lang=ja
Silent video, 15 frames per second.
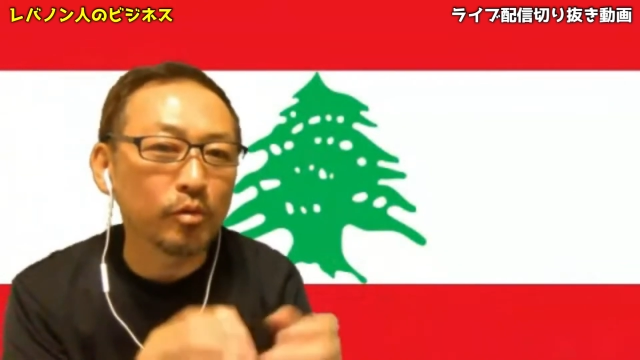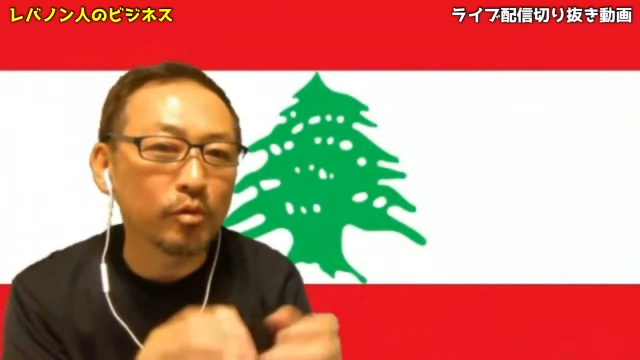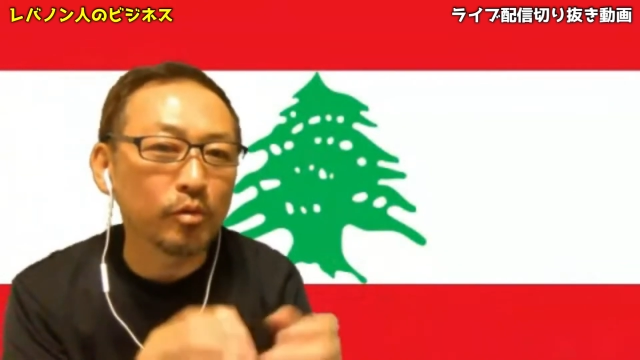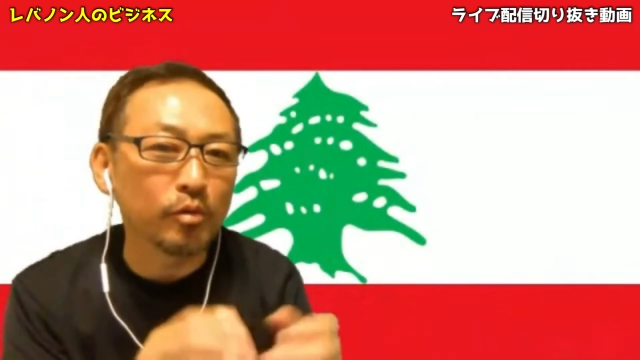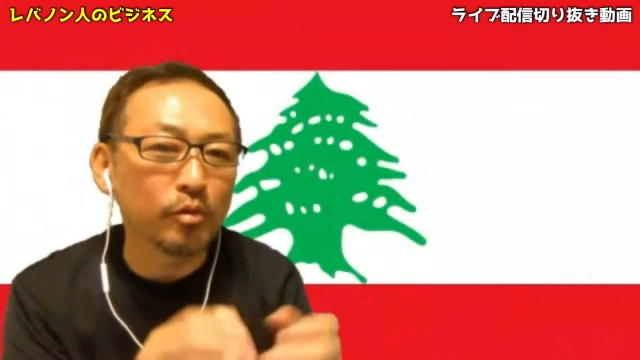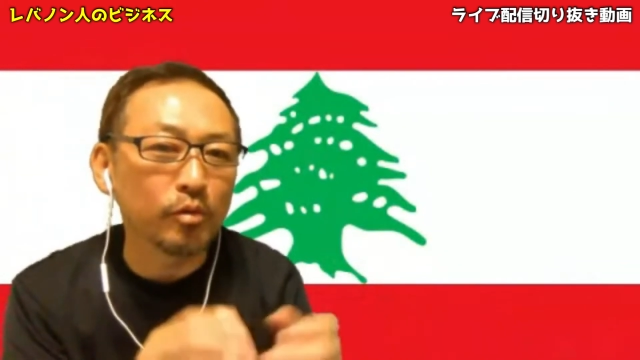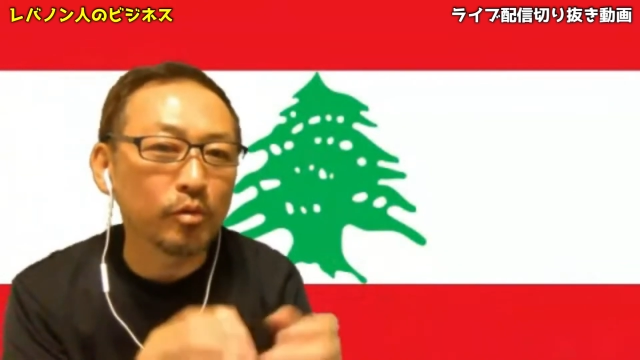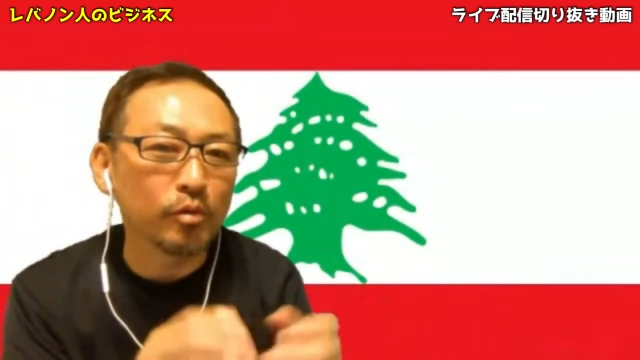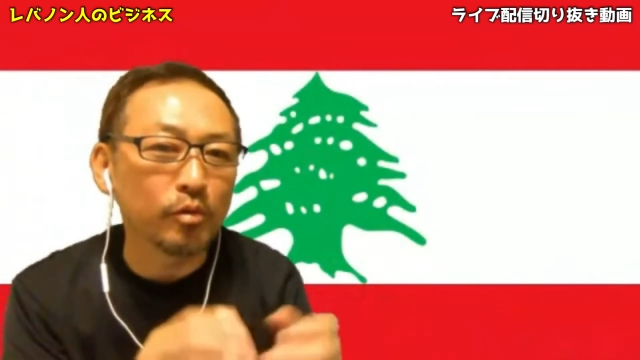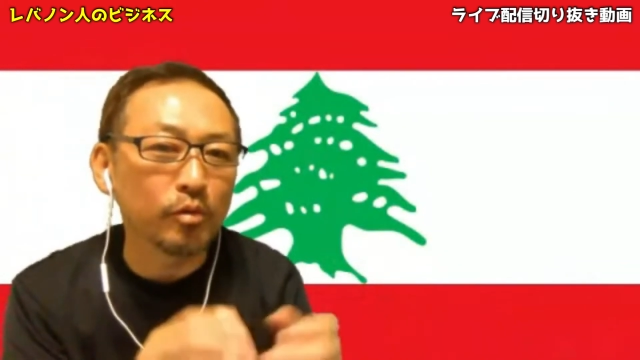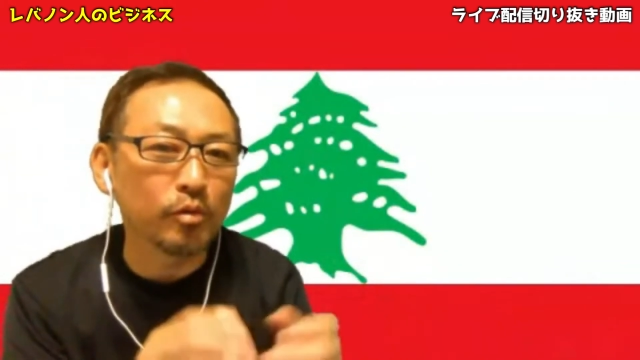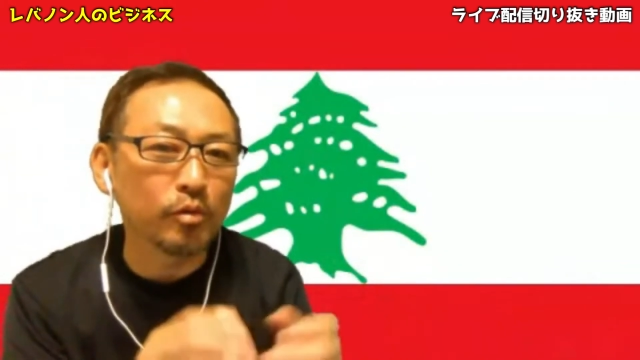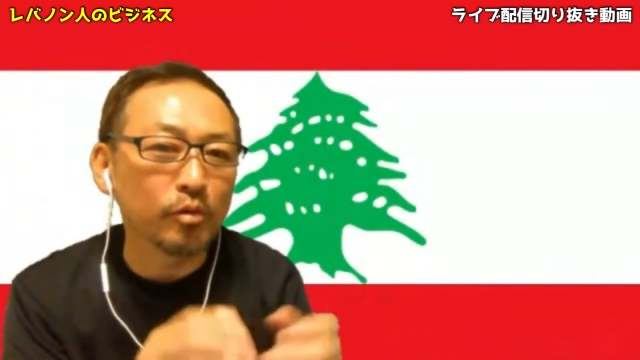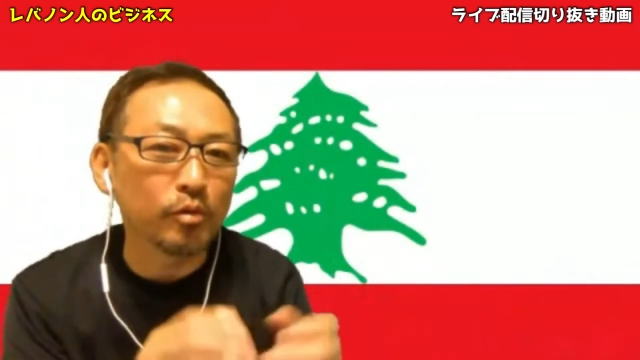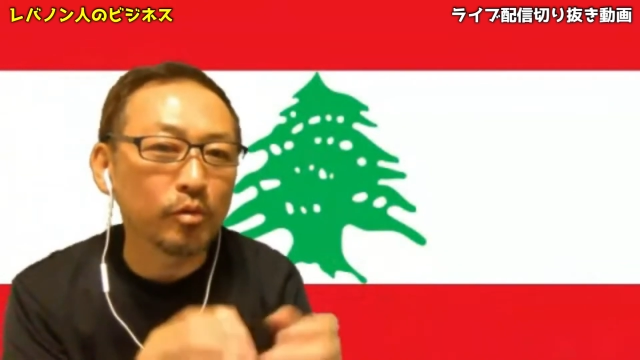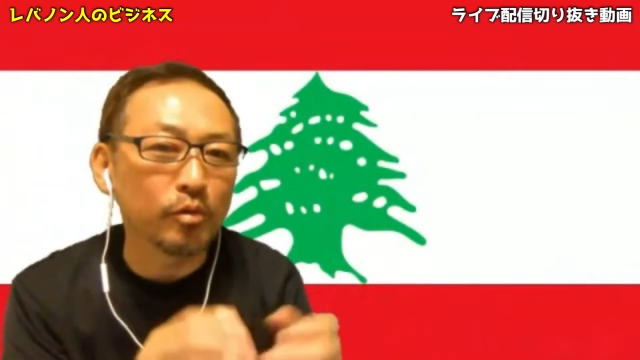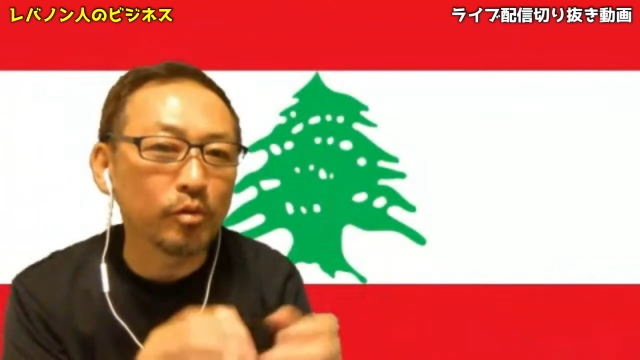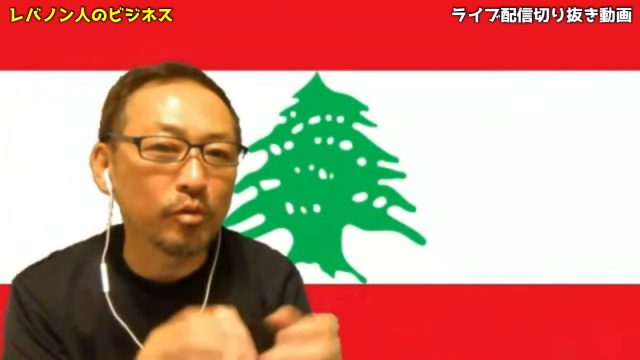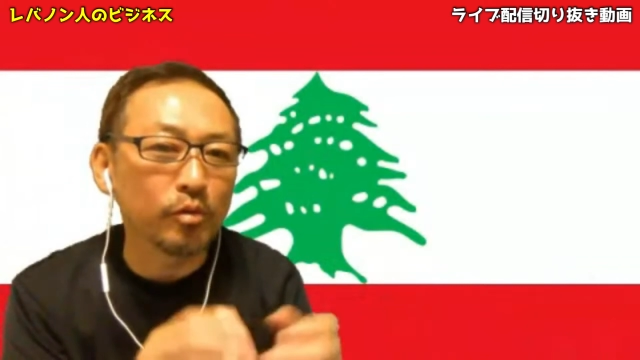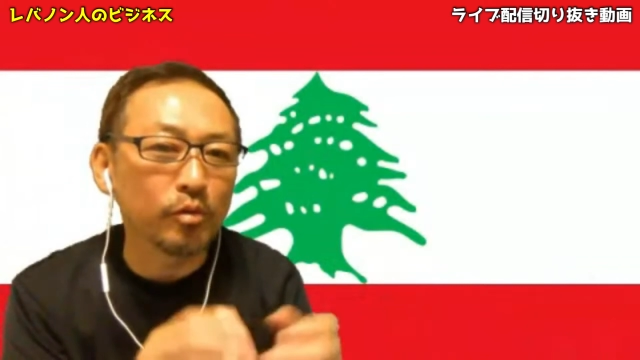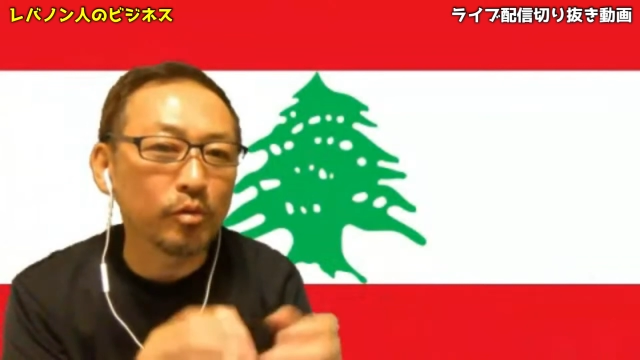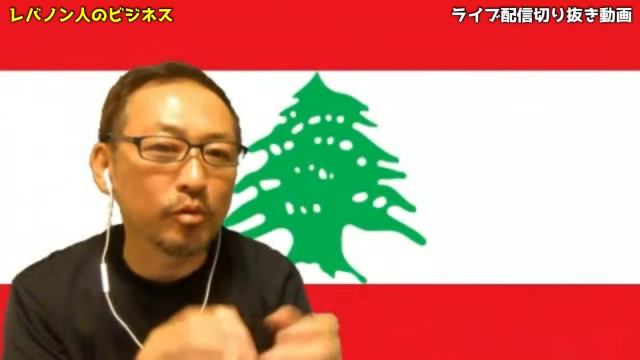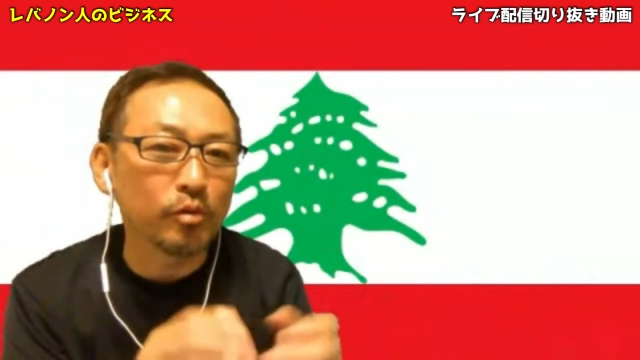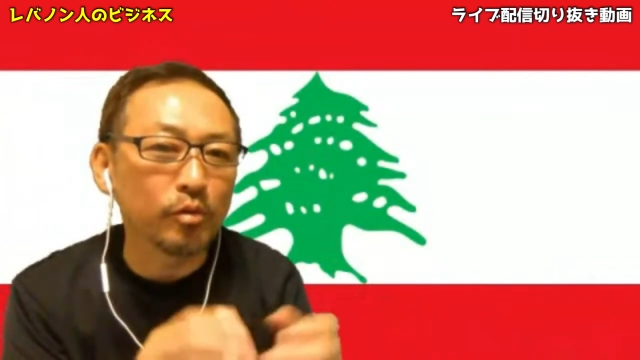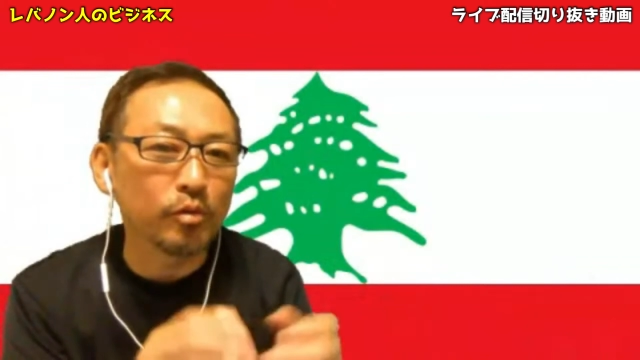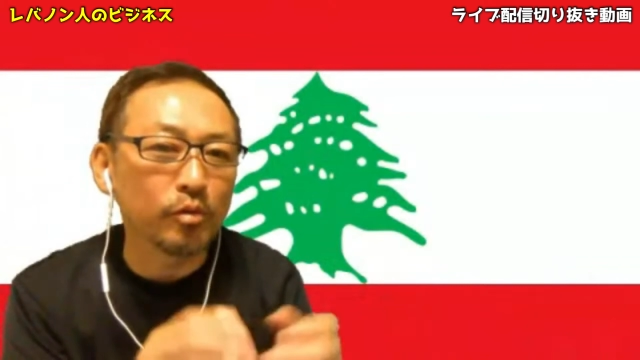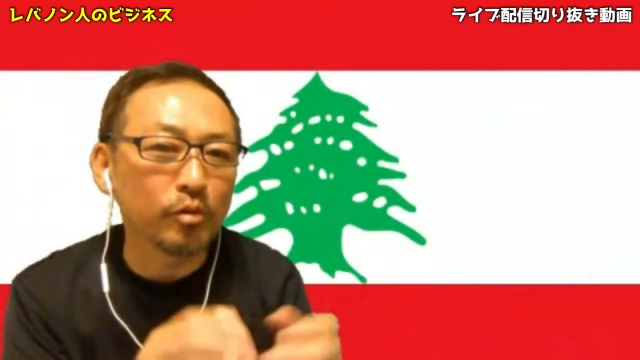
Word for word: が作って、ものすごい、